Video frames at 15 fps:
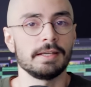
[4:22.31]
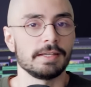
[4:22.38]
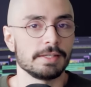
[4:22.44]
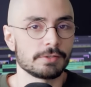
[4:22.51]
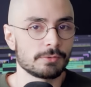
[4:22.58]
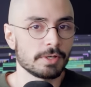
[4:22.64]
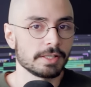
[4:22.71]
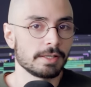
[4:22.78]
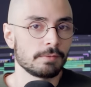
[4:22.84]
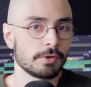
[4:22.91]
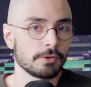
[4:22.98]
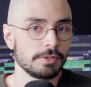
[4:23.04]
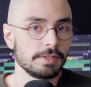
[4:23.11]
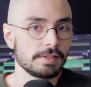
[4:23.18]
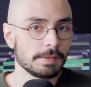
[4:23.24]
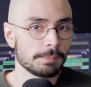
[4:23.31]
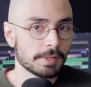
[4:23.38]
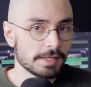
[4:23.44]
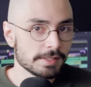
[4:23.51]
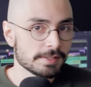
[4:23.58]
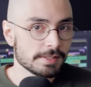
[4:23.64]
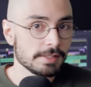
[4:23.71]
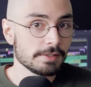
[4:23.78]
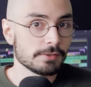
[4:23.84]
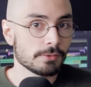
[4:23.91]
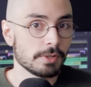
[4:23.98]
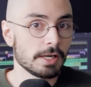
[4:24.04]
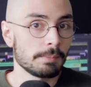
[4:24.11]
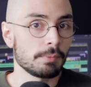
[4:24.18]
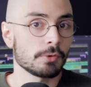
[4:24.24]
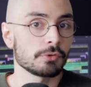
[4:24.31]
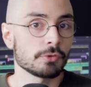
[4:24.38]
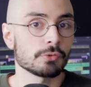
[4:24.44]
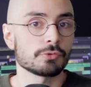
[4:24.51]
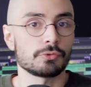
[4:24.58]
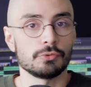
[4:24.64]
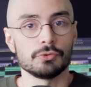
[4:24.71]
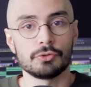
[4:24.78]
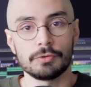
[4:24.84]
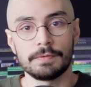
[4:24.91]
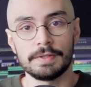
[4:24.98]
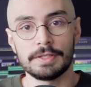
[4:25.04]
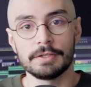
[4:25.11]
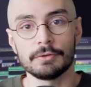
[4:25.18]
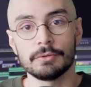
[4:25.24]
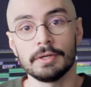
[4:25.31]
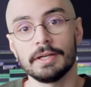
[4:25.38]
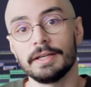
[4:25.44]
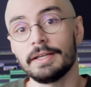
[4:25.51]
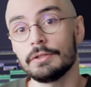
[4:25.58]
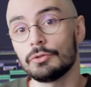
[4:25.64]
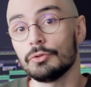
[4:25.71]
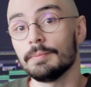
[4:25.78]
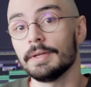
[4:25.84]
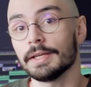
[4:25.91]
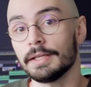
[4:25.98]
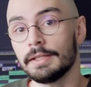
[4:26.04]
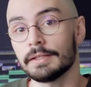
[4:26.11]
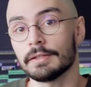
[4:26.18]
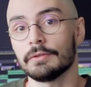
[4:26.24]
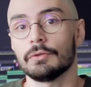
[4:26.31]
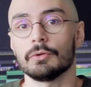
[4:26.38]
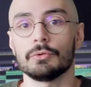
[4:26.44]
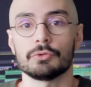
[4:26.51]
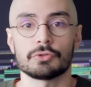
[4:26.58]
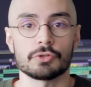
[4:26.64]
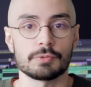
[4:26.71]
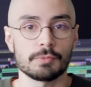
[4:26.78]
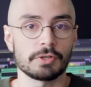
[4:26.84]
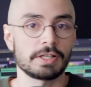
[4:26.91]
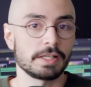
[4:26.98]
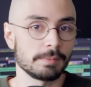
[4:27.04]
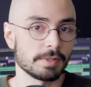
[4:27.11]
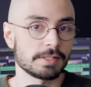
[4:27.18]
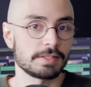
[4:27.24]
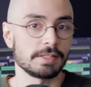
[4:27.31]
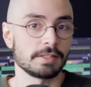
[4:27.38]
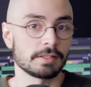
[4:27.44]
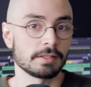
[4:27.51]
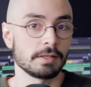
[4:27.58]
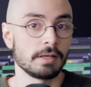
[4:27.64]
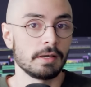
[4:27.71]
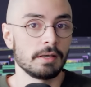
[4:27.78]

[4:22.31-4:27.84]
histoire d'avoir une idée précise de l'importance du jeu vidéo et du numérique dans le changement climatique.